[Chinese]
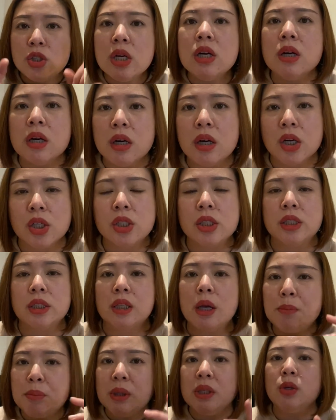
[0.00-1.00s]
任何事情
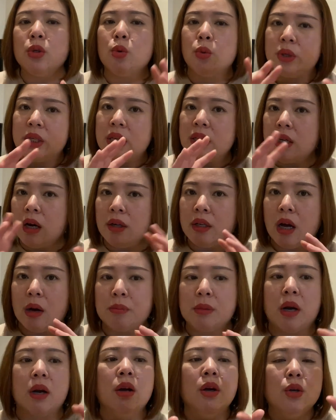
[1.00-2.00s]
它必定有阴阳两
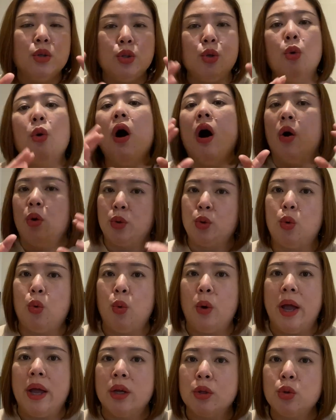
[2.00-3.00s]
面，有好有
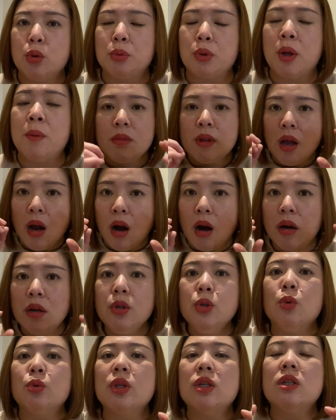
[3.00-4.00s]
坏，对不对？而
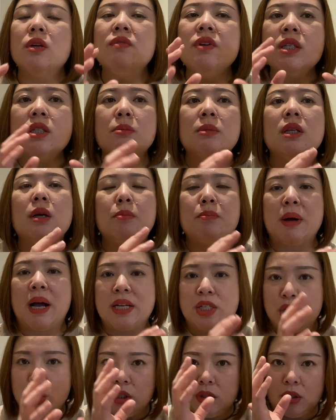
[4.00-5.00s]
有的人为什么能
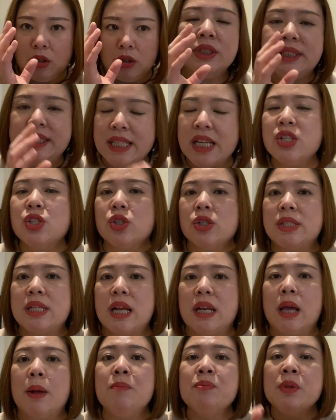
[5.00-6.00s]
把这个坚持下
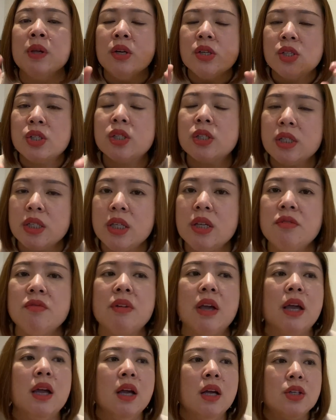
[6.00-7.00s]
来，是因
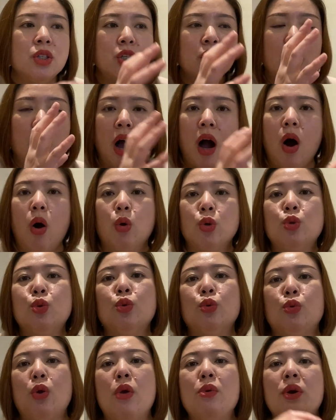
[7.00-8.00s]
为这个好
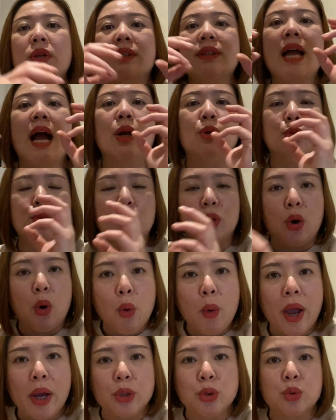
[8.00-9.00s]
处远远大于了
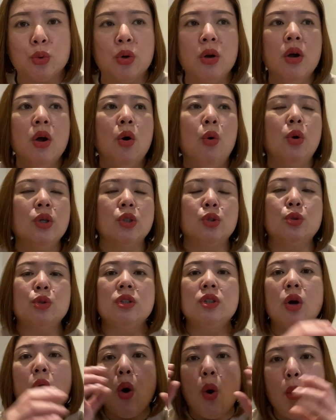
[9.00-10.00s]
坏处，或者说
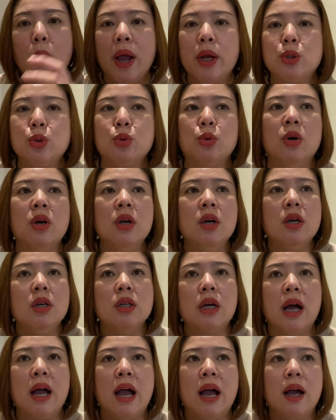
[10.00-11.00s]
这个坏处
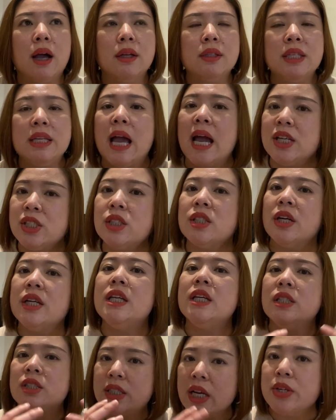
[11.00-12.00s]
啊，你还是可
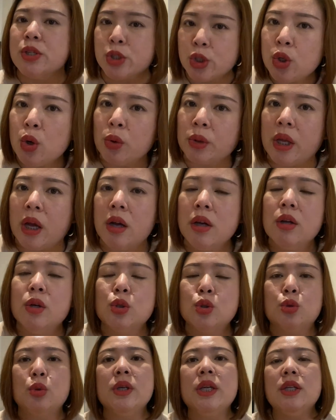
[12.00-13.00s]
以忍受的，
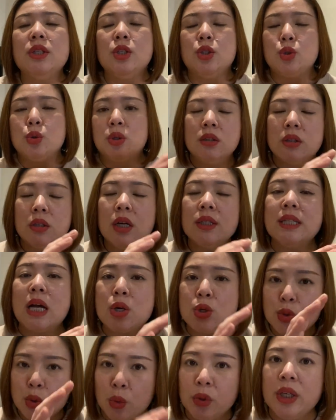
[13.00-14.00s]
所以你就更加
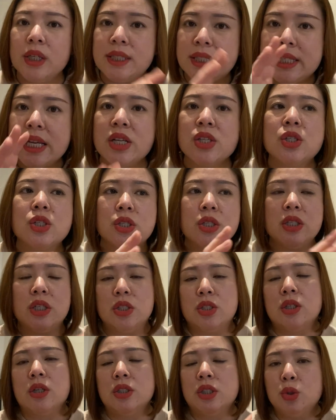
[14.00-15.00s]
容易坚持你
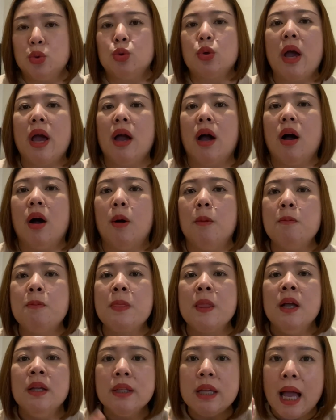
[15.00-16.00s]
这个兴趣爱好。
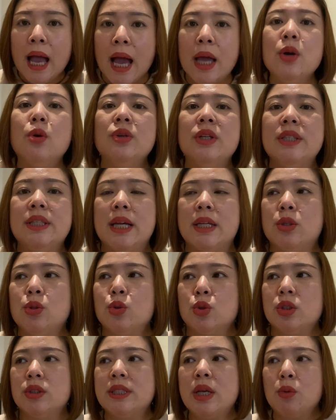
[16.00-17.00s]
那还有一点呢，就
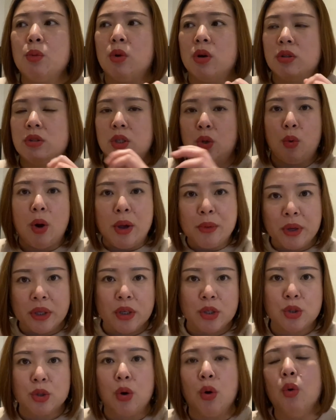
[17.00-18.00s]
是在我整花园
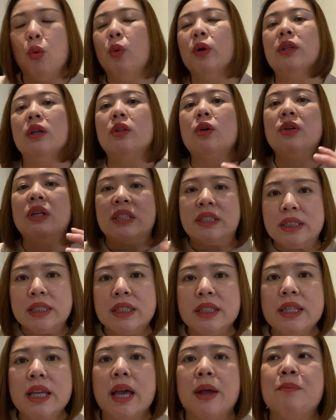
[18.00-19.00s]
的时候，我得到一个
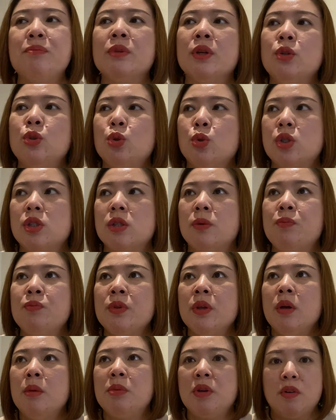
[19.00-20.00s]
经验，就是
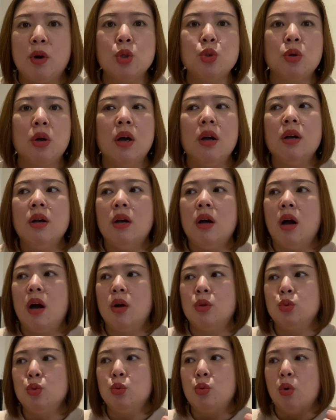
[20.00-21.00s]
比方说啊，
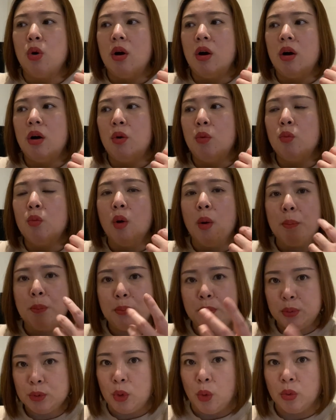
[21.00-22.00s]
如果我
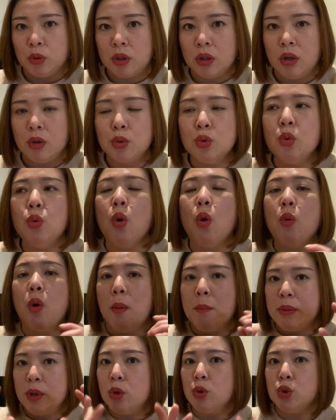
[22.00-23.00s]
不懂得，如果我
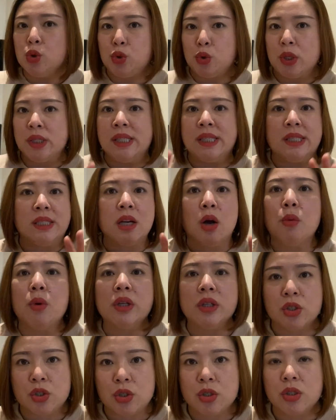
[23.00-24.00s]
没有学习相关
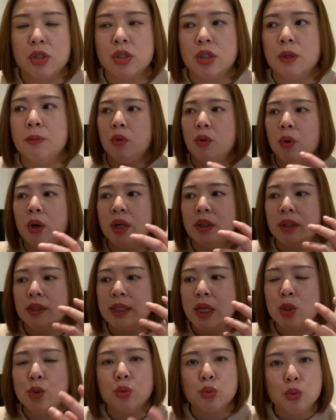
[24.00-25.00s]
的知识，我可能
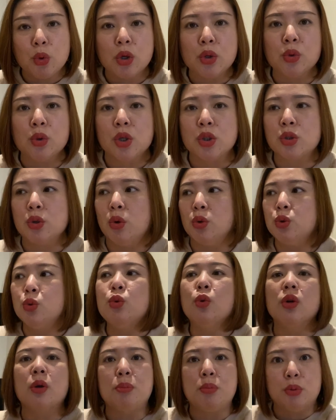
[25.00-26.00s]
在种多肉的时候就
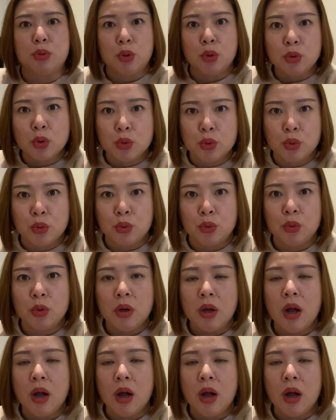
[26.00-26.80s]
用了普通的土。